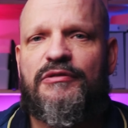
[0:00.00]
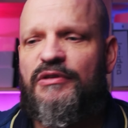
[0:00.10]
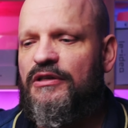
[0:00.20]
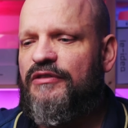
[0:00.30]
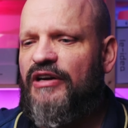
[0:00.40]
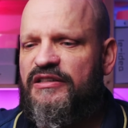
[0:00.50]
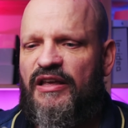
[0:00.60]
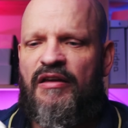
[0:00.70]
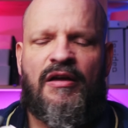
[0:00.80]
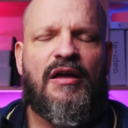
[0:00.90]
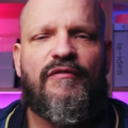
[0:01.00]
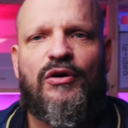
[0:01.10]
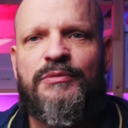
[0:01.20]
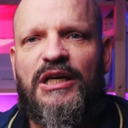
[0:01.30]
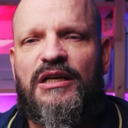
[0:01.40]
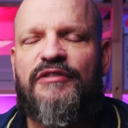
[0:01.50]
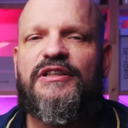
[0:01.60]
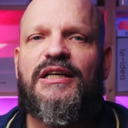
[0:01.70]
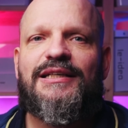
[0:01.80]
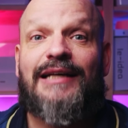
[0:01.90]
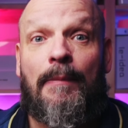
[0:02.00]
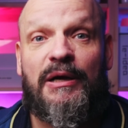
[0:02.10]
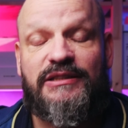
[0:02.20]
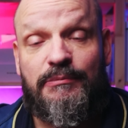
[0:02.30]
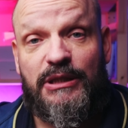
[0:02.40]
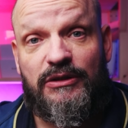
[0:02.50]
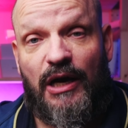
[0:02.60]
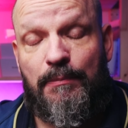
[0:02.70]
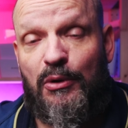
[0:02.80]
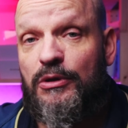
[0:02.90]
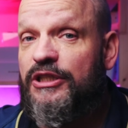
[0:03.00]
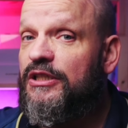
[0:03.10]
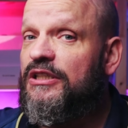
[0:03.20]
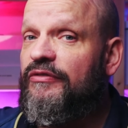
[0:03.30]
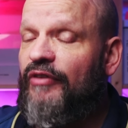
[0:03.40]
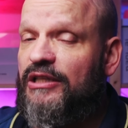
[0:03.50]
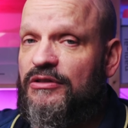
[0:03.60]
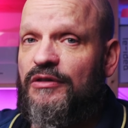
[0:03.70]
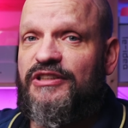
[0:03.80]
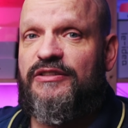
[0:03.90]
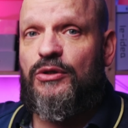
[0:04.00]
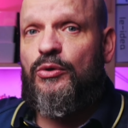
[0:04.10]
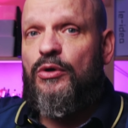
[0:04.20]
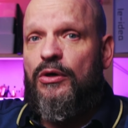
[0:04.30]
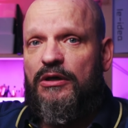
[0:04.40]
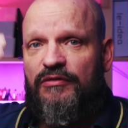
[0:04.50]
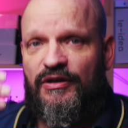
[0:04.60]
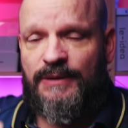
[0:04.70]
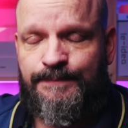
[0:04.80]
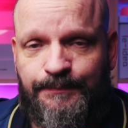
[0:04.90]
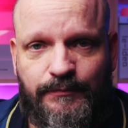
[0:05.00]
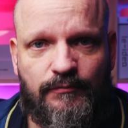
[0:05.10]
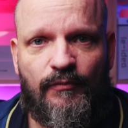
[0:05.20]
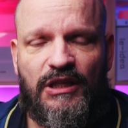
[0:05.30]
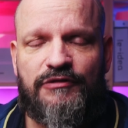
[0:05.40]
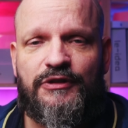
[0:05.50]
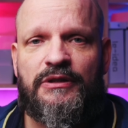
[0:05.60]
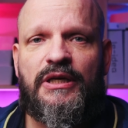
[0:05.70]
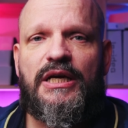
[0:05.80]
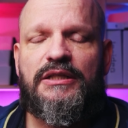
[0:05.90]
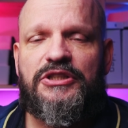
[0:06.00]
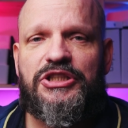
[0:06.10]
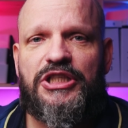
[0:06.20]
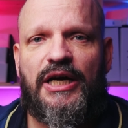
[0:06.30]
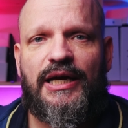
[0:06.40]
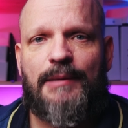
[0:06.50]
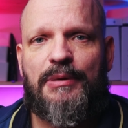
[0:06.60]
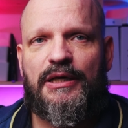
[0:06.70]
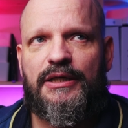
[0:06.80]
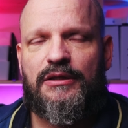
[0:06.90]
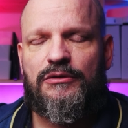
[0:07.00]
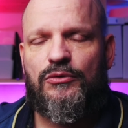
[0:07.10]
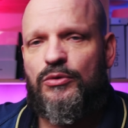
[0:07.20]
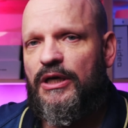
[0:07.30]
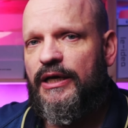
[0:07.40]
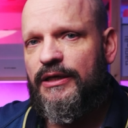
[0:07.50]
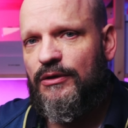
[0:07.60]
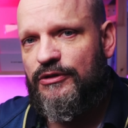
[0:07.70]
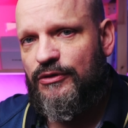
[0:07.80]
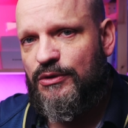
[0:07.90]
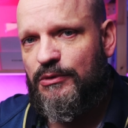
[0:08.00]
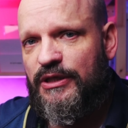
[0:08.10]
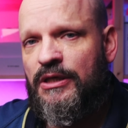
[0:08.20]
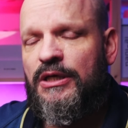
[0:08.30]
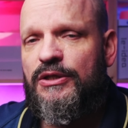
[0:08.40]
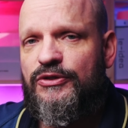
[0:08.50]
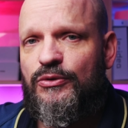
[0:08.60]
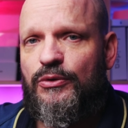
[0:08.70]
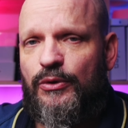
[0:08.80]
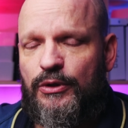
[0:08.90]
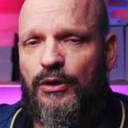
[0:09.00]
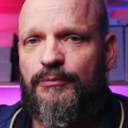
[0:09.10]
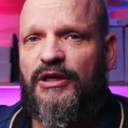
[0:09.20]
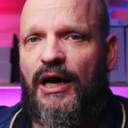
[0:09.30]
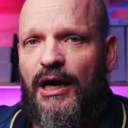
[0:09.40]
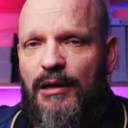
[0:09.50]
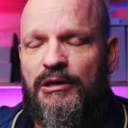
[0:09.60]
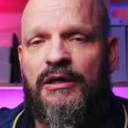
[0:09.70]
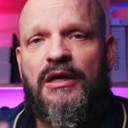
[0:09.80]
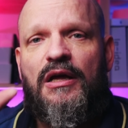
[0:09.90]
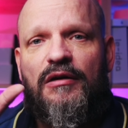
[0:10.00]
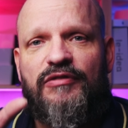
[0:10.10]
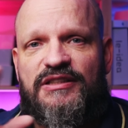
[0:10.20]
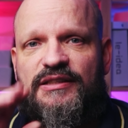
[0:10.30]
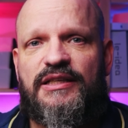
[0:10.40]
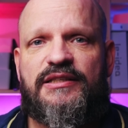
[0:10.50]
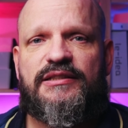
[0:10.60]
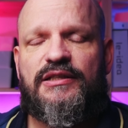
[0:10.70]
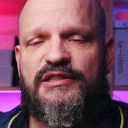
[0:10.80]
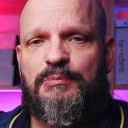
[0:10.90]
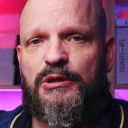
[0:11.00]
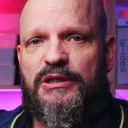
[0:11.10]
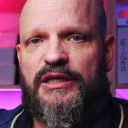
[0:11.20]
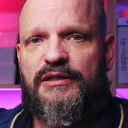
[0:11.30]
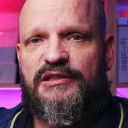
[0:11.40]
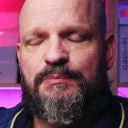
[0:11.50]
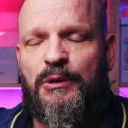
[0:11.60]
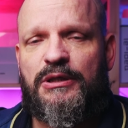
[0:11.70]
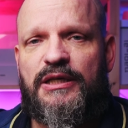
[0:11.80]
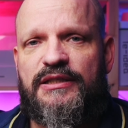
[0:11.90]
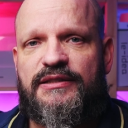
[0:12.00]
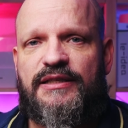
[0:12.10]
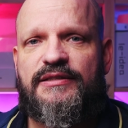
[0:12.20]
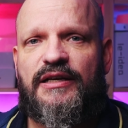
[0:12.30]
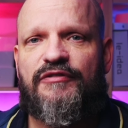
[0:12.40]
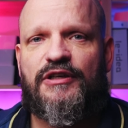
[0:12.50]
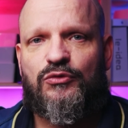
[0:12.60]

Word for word: Und wenn du dich fragst, hä, warum die Anafi? Ja, ich habe halt die Mini 3 Pro nicht. Ich warte darauf, dass sie irgendwann von DJI repariert oder ein Austauschmodell zurückkommt. Aber was ist Spotlight? Spotlight ist ganz einfach.